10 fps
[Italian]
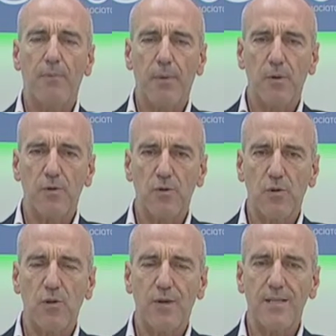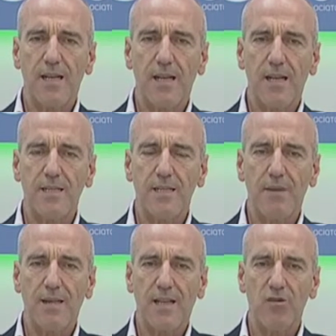a proposito di questa
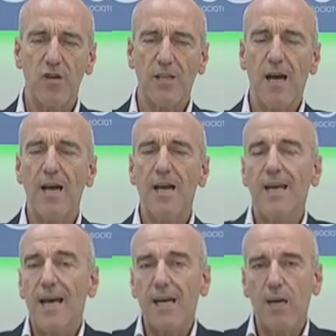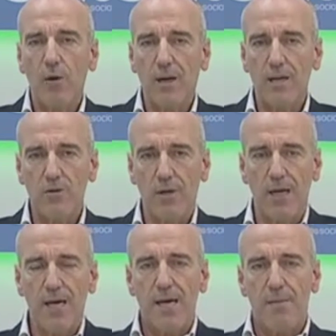ennesima tragedia che è anche
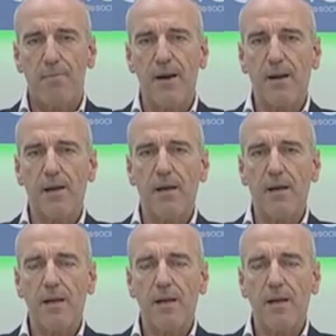l'occasione per